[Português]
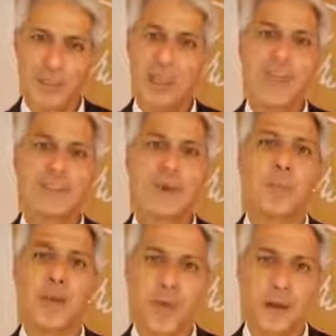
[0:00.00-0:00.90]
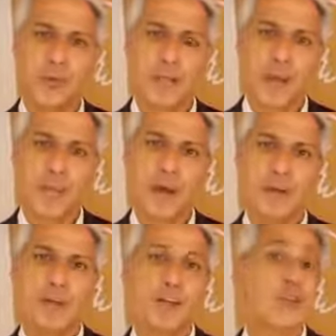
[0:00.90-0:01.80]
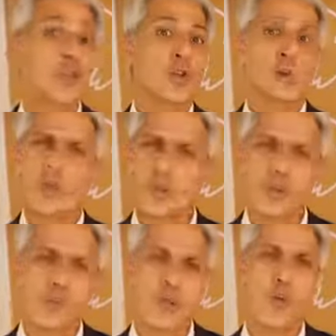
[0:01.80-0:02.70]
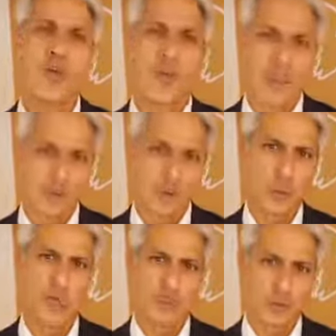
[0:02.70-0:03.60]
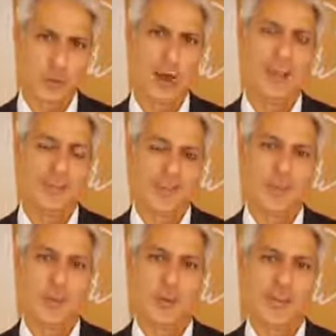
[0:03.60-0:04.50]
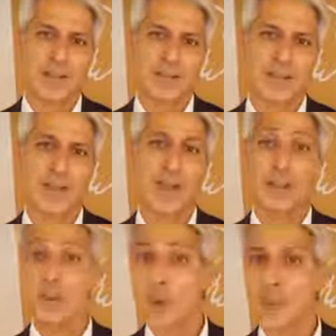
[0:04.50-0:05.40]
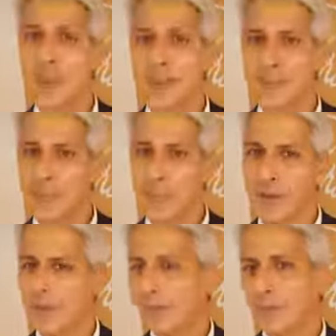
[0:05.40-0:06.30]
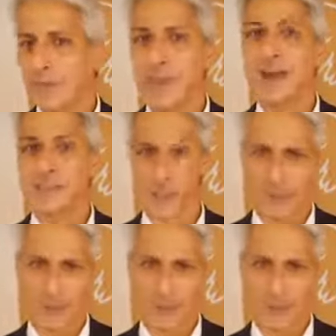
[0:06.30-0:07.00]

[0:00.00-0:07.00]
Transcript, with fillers: E esse é o primeiro tema de todos os congressos municipais e estaduais do PSB Brasil